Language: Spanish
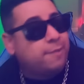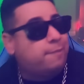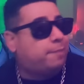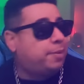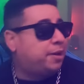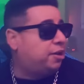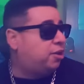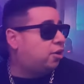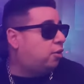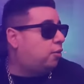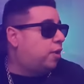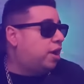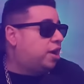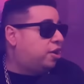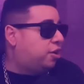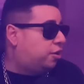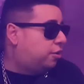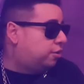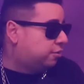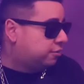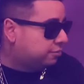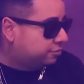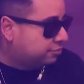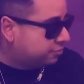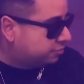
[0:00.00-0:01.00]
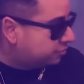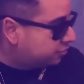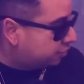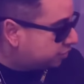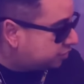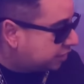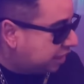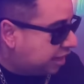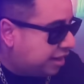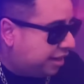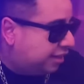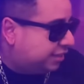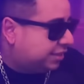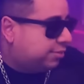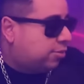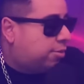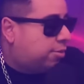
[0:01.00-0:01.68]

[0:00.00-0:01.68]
Pero bueno, no sé, en ese